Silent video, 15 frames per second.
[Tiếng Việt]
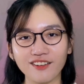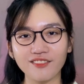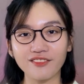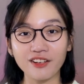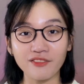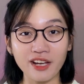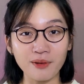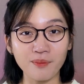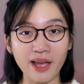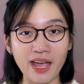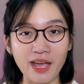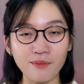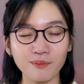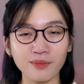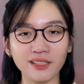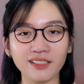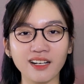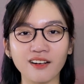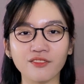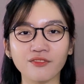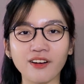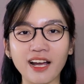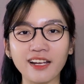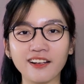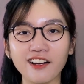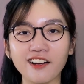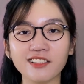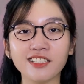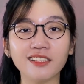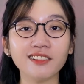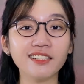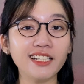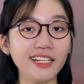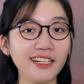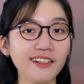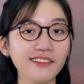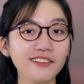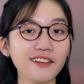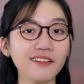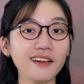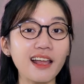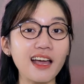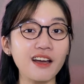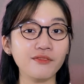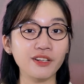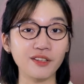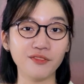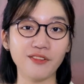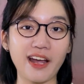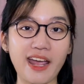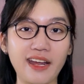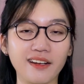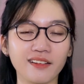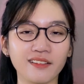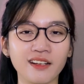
vì vậy mà mình cần phải có chính kiến rất là vững vàng